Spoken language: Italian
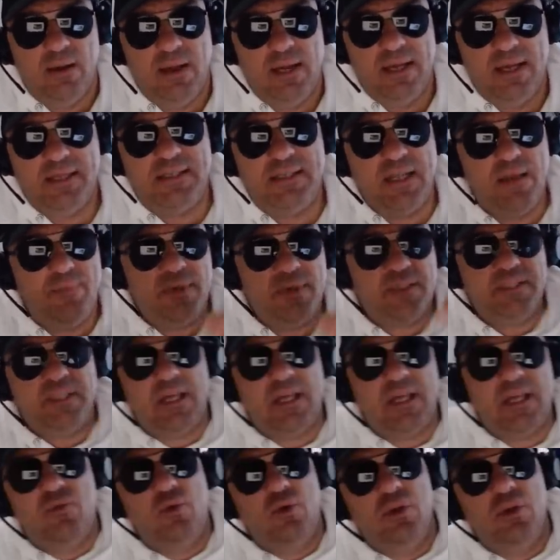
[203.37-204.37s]
È sempre
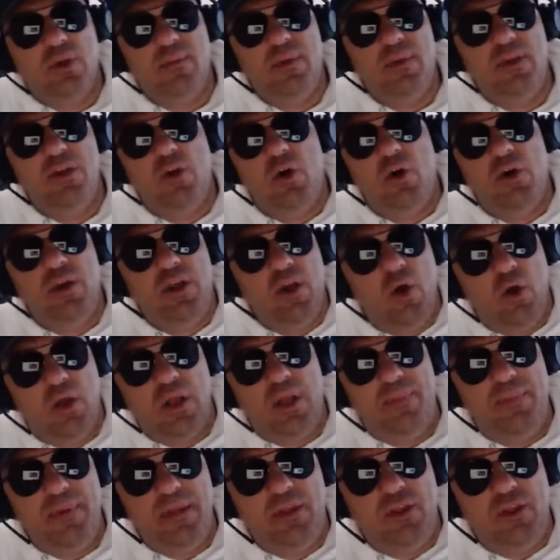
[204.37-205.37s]
stato uno dei migliori, ho
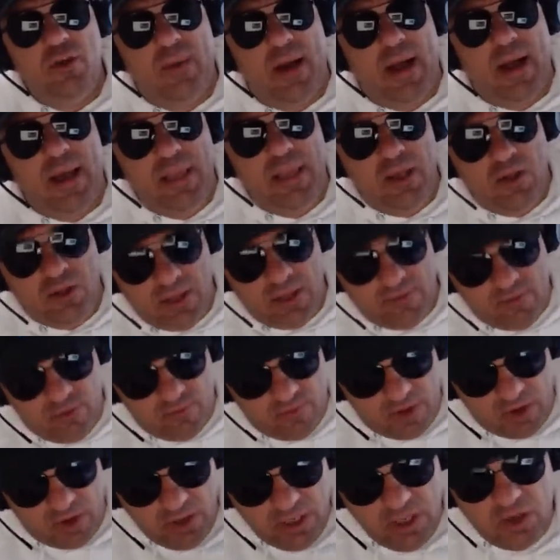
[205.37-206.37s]
capito, ma io
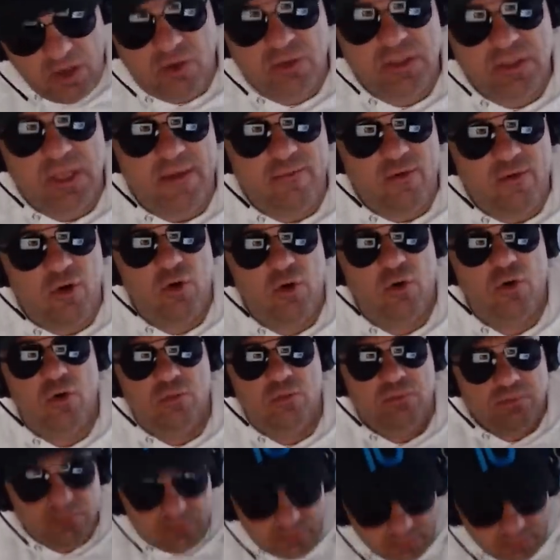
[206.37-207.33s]
devo, io devo